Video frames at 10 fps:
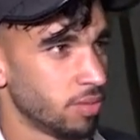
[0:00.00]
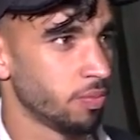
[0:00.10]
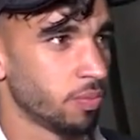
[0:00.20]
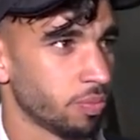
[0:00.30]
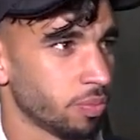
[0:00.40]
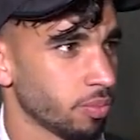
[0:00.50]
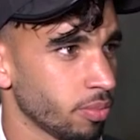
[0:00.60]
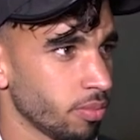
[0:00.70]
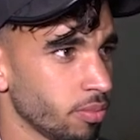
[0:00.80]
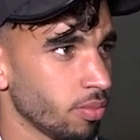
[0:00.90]
اللقاء الجاي
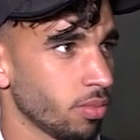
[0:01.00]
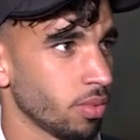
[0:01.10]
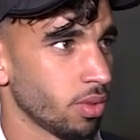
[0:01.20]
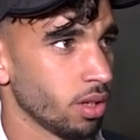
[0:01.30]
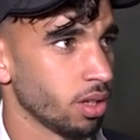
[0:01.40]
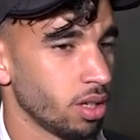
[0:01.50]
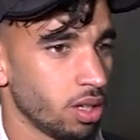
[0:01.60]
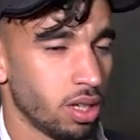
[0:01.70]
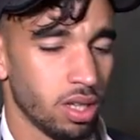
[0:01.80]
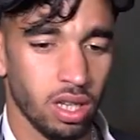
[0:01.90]
ثاني نقول صعيب
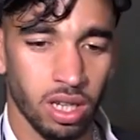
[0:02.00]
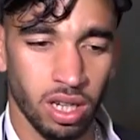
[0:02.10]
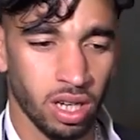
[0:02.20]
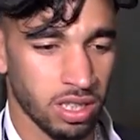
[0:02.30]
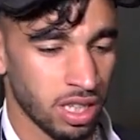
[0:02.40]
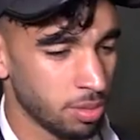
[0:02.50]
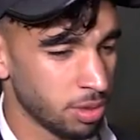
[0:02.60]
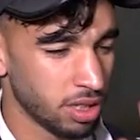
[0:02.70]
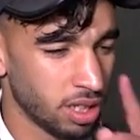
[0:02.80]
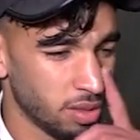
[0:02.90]
ثاني لقاء صعيب
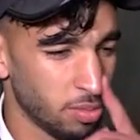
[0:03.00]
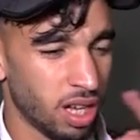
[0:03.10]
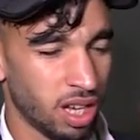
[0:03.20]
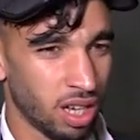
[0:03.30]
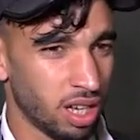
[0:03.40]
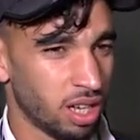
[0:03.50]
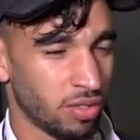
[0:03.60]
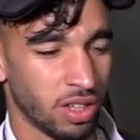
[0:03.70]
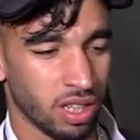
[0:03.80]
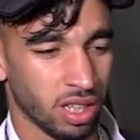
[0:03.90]
جدا مع
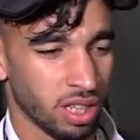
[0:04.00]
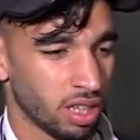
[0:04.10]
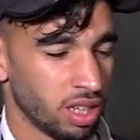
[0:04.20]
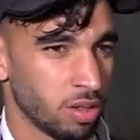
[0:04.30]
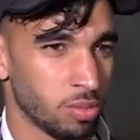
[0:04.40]
فريق آه،